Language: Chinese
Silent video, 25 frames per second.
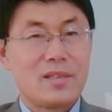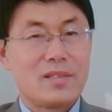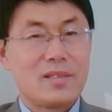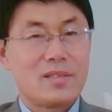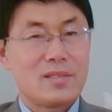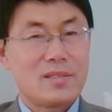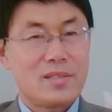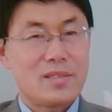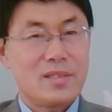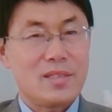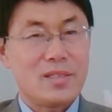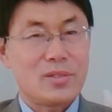
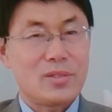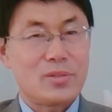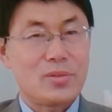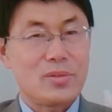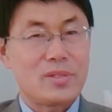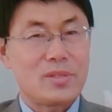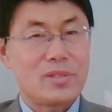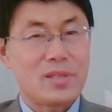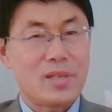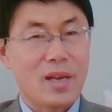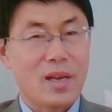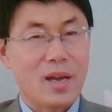继续
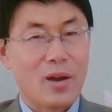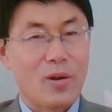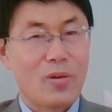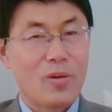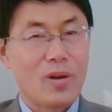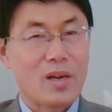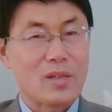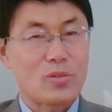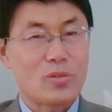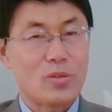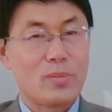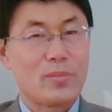强化
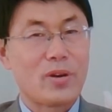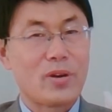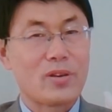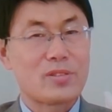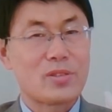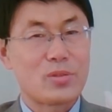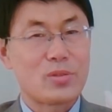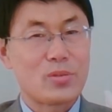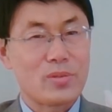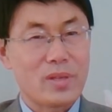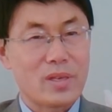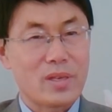对毛泽
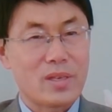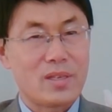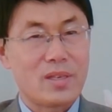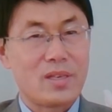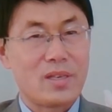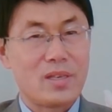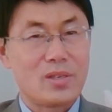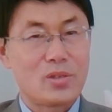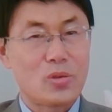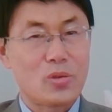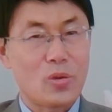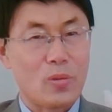东的个
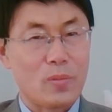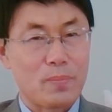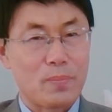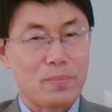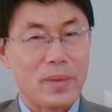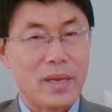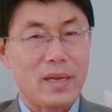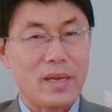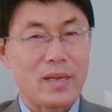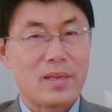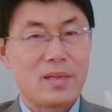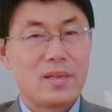人崇
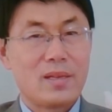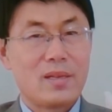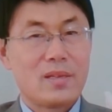拜，